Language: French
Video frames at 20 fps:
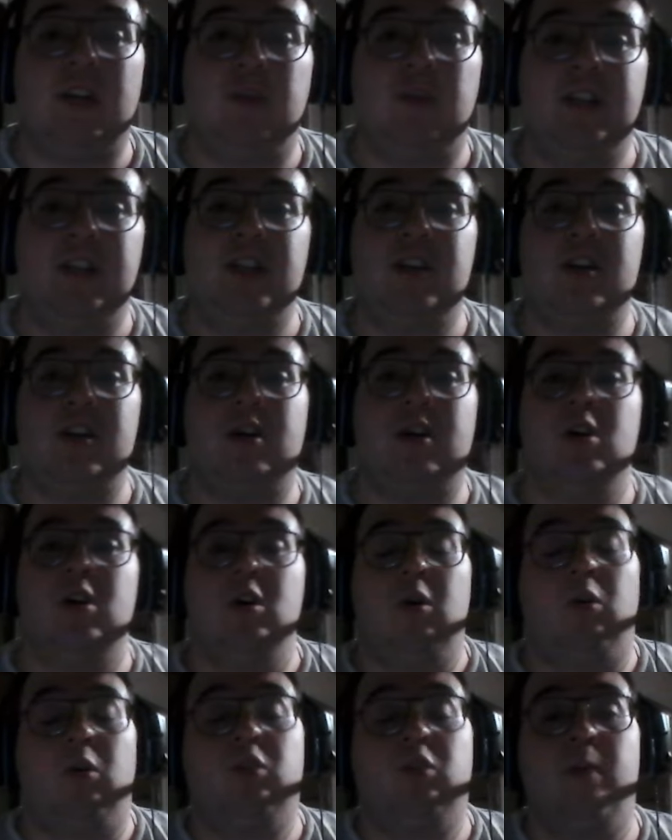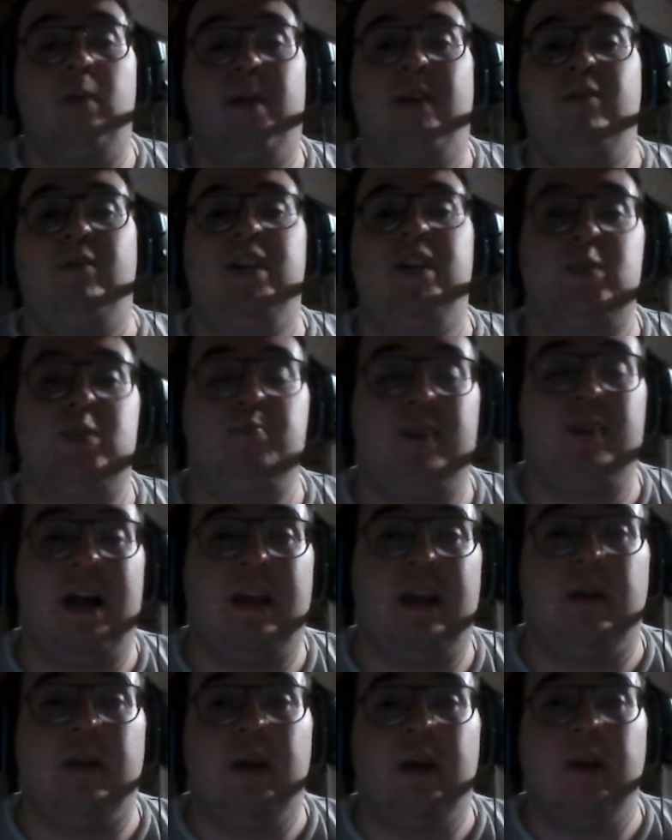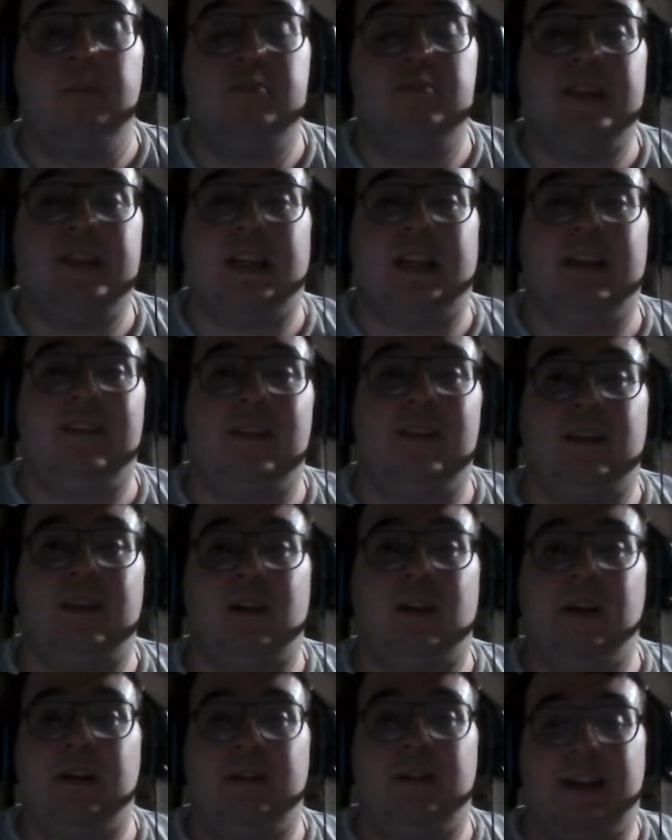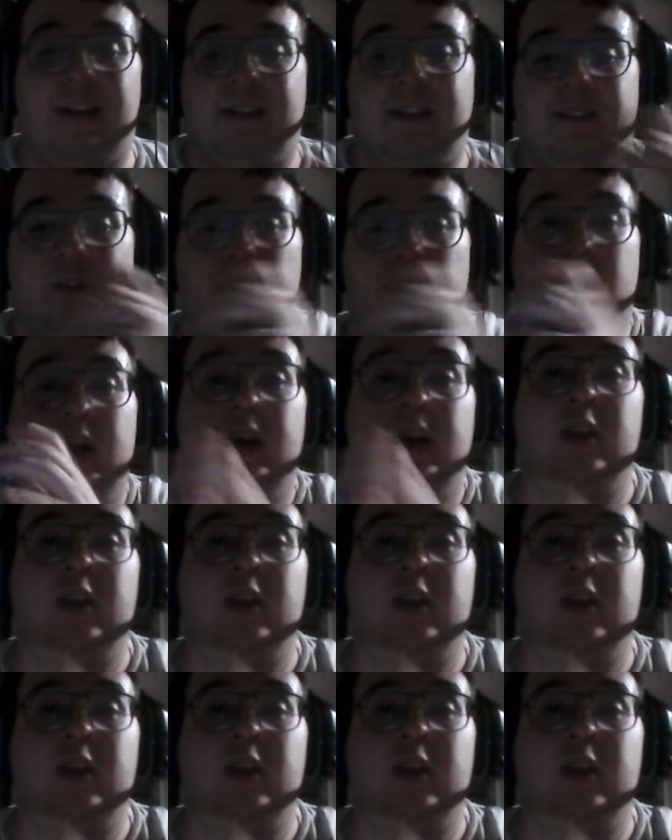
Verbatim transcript: je vous dis déjà, encore bravo l'Espagne pour sa qualification,